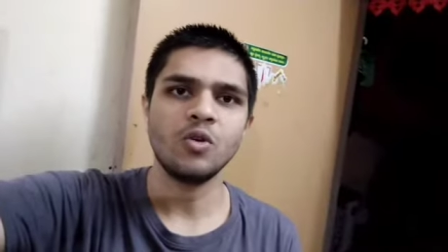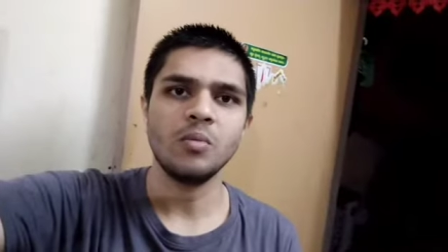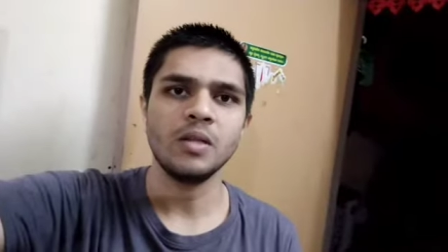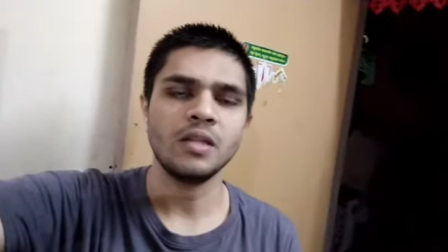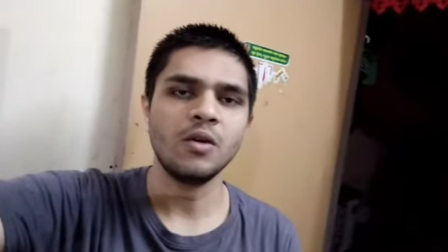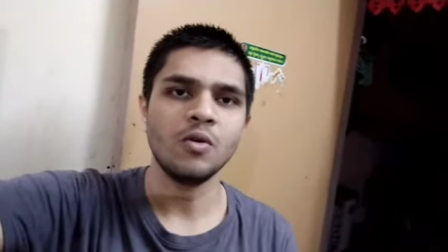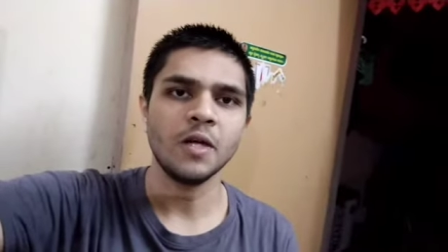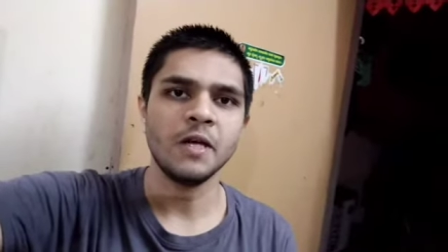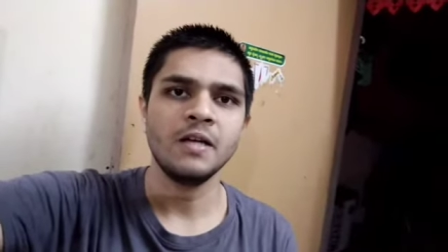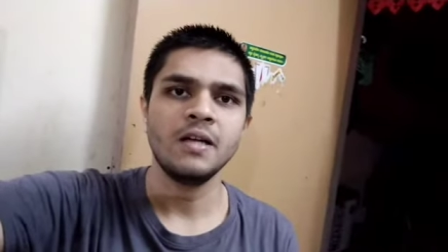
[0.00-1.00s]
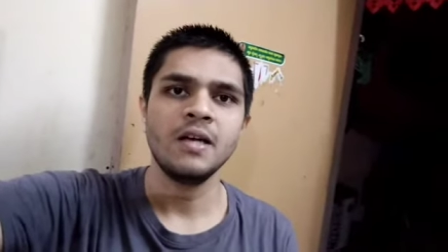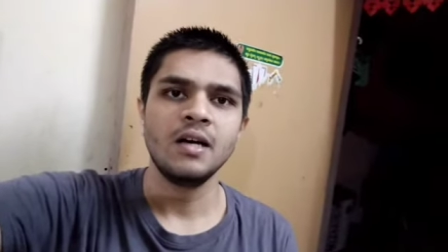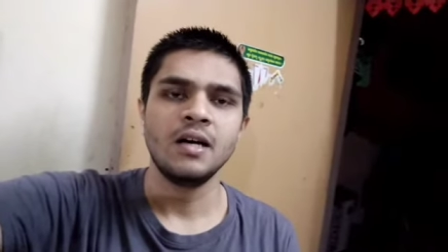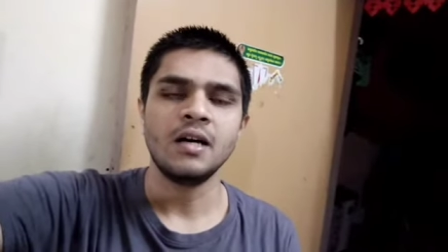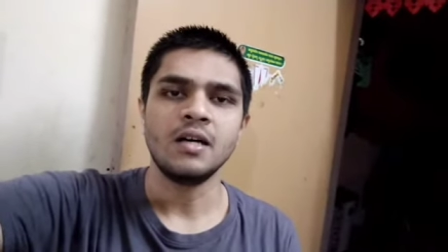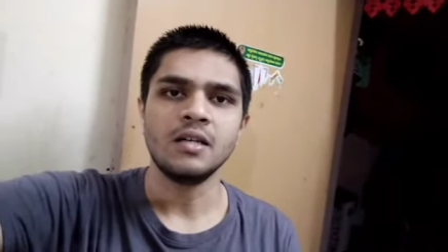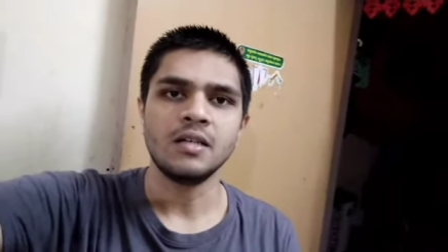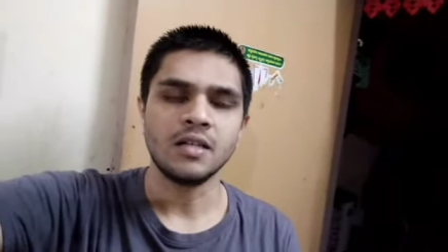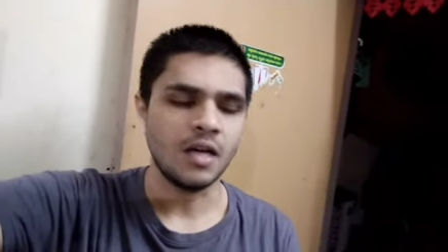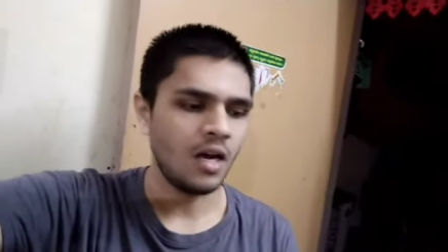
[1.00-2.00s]
कोई बात नहीं हो गया
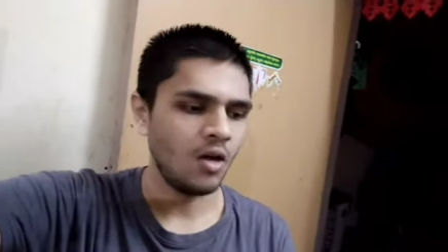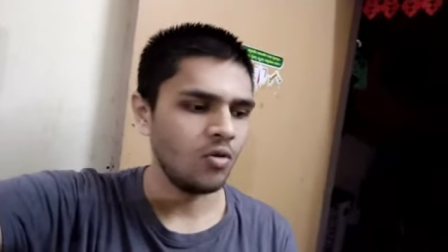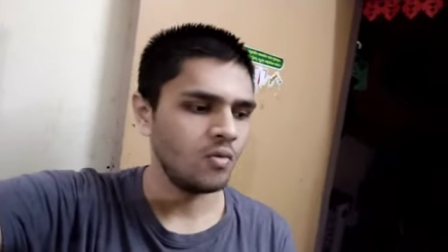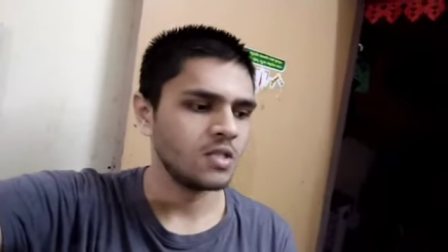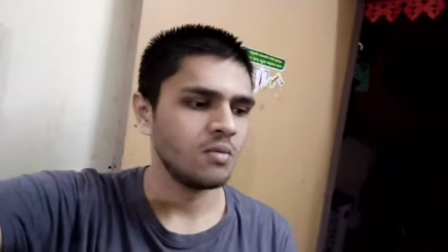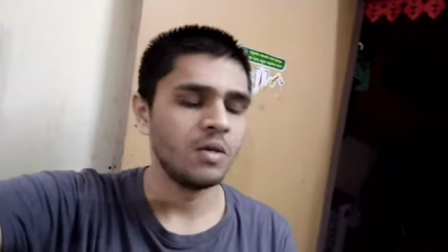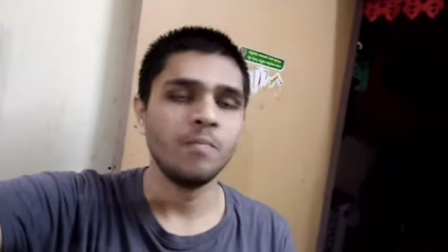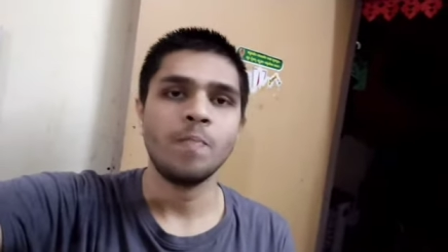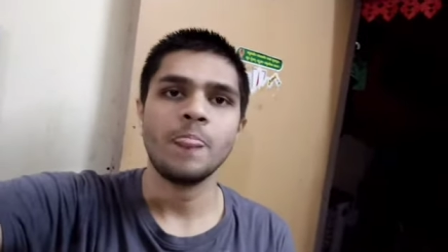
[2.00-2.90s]
आ, घर आया हूँ वैसे भी